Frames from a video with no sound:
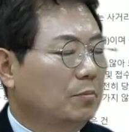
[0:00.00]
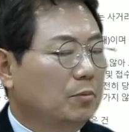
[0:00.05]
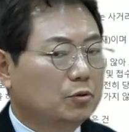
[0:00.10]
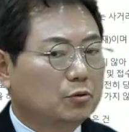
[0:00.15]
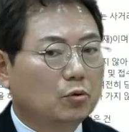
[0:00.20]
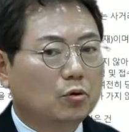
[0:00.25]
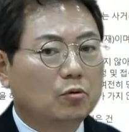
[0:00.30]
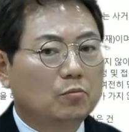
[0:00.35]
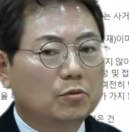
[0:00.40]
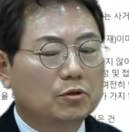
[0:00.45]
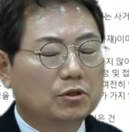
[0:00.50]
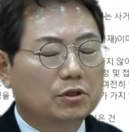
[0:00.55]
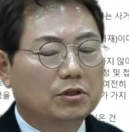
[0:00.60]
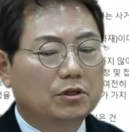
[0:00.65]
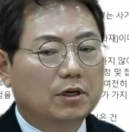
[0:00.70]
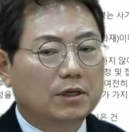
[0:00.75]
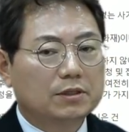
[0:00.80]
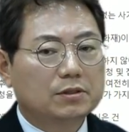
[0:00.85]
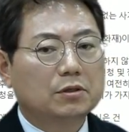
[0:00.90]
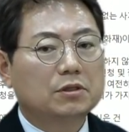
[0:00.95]
여기 뭐 조금 먼저
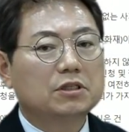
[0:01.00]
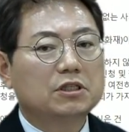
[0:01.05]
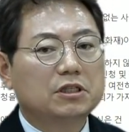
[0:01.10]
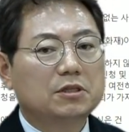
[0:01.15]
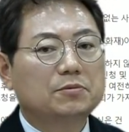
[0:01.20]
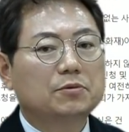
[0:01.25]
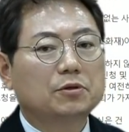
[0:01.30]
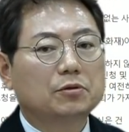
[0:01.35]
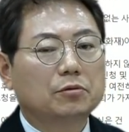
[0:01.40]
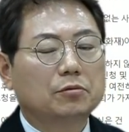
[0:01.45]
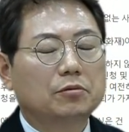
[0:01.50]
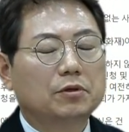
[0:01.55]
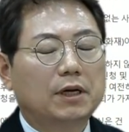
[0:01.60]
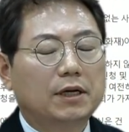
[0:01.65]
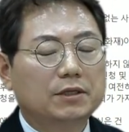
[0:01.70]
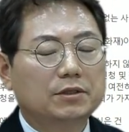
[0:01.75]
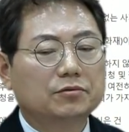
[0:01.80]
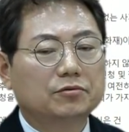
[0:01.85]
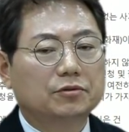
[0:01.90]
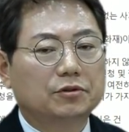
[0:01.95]
들어간 선진입 적용은
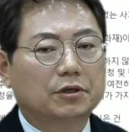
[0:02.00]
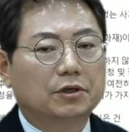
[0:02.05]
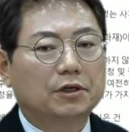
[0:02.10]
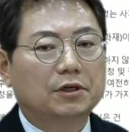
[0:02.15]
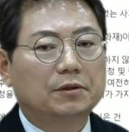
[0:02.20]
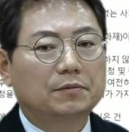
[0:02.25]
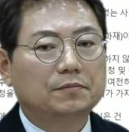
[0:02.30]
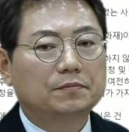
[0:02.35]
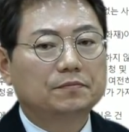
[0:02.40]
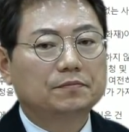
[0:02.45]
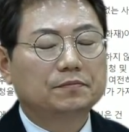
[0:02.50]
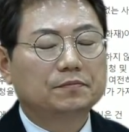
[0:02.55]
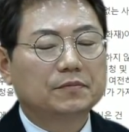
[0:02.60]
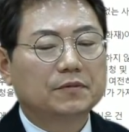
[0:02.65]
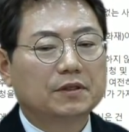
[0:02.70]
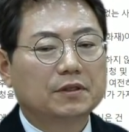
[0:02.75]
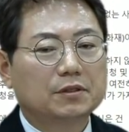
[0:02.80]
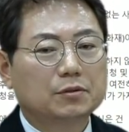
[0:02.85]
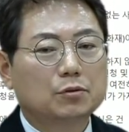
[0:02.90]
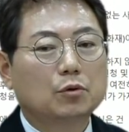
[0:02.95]
아니고요.
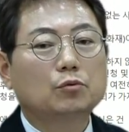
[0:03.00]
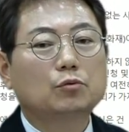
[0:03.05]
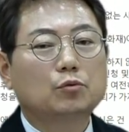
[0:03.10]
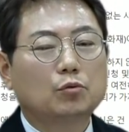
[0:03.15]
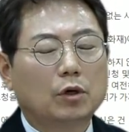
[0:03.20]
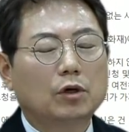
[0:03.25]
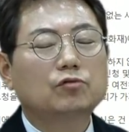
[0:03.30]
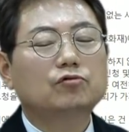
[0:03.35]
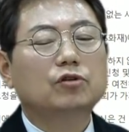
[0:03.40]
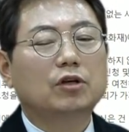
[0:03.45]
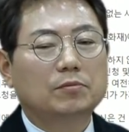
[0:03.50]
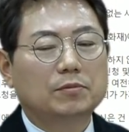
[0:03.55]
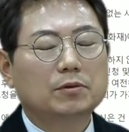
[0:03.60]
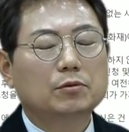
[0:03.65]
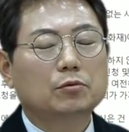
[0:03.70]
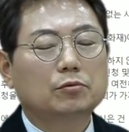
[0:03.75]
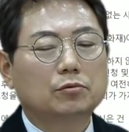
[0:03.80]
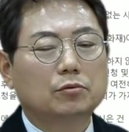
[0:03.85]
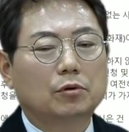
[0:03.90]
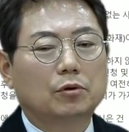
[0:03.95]
속도가
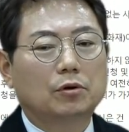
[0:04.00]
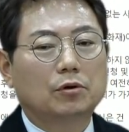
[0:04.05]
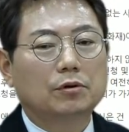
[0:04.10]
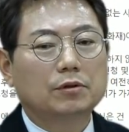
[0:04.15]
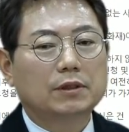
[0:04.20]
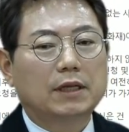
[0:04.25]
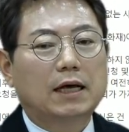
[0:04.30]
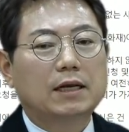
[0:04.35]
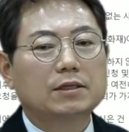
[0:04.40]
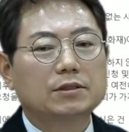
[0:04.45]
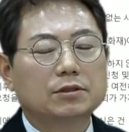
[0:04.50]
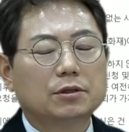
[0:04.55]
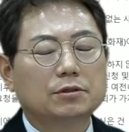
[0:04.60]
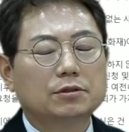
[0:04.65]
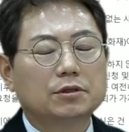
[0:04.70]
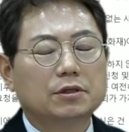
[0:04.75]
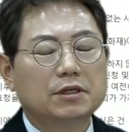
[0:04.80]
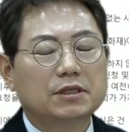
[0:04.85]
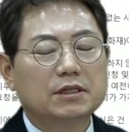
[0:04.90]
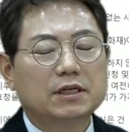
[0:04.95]
중요합니다. 속도. 나는
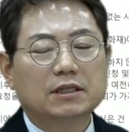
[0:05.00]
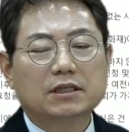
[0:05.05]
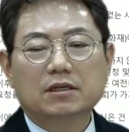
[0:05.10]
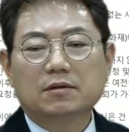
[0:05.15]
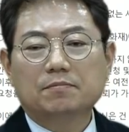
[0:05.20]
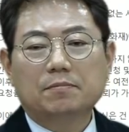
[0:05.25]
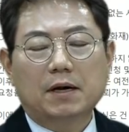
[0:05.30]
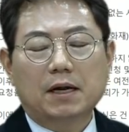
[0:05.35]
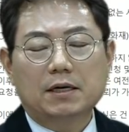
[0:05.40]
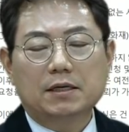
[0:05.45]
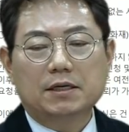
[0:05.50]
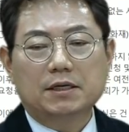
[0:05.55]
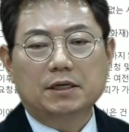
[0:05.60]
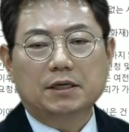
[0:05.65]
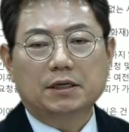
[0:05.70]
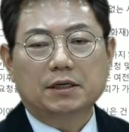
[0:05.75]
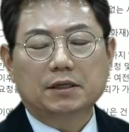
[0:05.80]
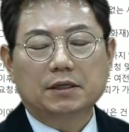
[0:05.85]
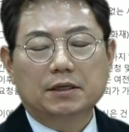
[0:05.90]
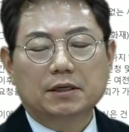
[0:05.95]
천천히 상대는
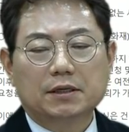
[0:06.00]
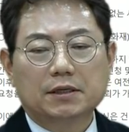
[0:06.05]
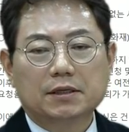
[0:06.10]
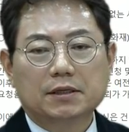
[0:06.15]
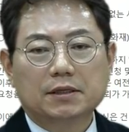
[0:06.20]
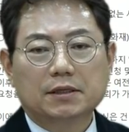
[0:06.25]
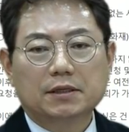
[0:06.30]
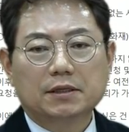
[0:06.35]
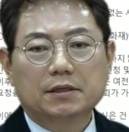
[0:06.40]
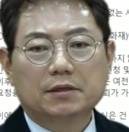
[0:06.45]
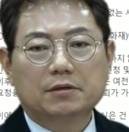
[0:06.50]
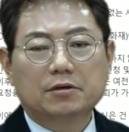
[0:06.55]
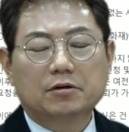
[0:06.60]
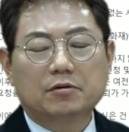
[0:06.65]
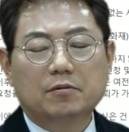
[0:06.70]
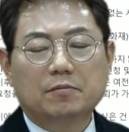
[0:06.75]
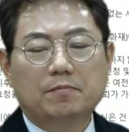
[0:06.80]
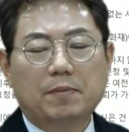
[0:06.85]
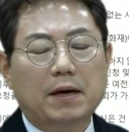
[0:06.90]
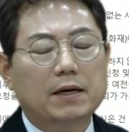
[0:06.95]
빨리.
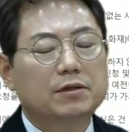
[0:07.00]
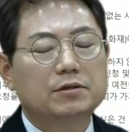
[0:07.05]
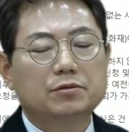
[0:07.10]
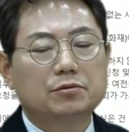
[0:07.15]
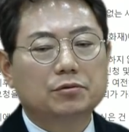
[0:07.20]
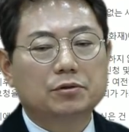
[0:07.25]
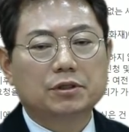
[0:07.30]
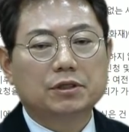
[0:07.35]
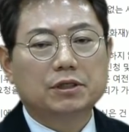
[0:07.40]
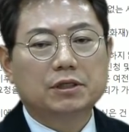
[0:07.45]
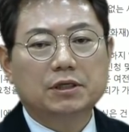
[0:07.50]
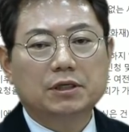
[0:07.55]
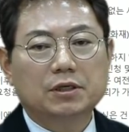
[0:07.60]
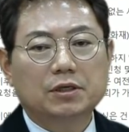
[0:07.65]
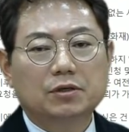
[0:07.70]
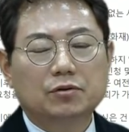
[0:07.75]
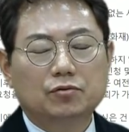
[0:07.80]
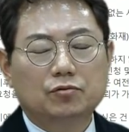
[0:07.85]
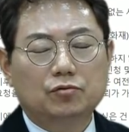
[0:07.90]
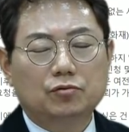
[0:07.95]
그러면 빠른
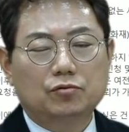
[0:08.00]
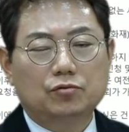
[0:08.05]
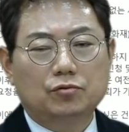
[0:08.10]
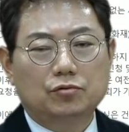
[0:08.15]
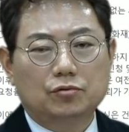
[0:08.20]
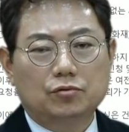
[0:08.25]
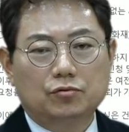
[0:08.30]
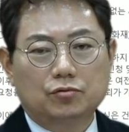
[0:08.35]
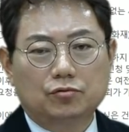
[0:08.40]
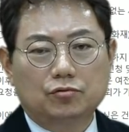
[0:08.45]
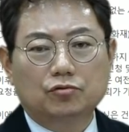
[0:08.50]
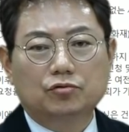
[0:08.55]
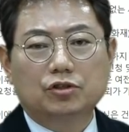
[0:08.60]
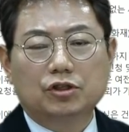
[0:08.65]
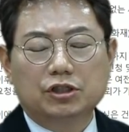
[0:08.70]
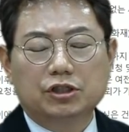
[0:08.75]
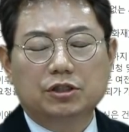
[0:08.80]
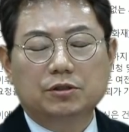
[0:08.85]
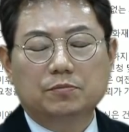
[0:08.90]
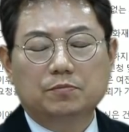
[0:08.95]
쪽이 6,
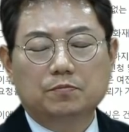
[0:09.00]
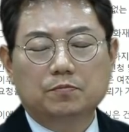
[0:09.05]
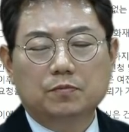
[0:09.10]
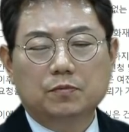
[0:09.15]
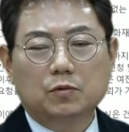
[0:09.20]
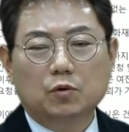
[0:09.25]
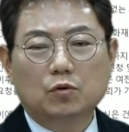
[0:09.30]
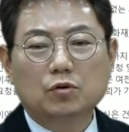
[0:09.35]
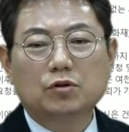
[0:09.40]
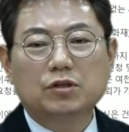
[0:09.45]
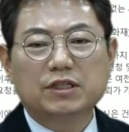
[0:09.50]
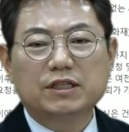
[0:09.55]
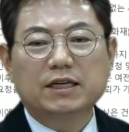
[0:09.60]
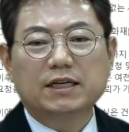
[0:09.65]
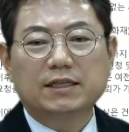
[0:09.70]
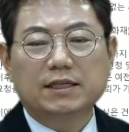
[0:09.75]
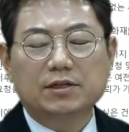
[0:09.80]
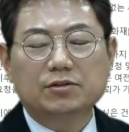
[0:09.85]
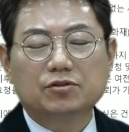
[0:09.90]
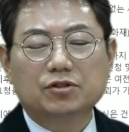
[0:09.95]
70 또는 그
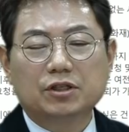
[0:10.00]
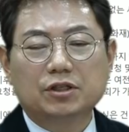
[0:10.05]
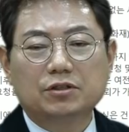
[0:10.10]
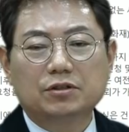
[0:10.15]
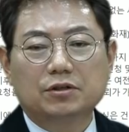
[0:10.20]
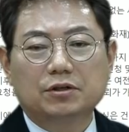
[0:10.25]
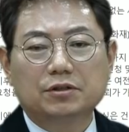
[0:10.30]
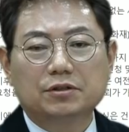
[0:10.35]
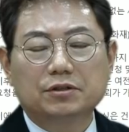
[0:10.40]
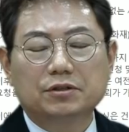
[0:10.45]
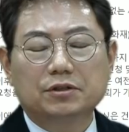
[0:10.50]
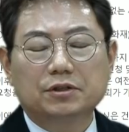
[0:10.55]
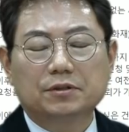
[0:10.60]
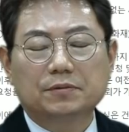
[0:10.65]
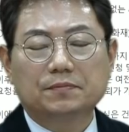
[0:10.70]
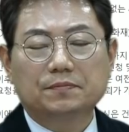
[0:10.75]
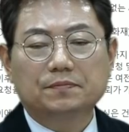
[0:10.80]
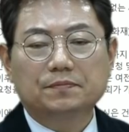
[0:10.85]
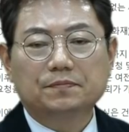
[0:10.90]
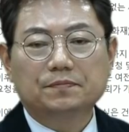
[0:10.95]
이상이 될 수도 있는 거죠.
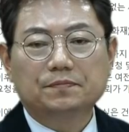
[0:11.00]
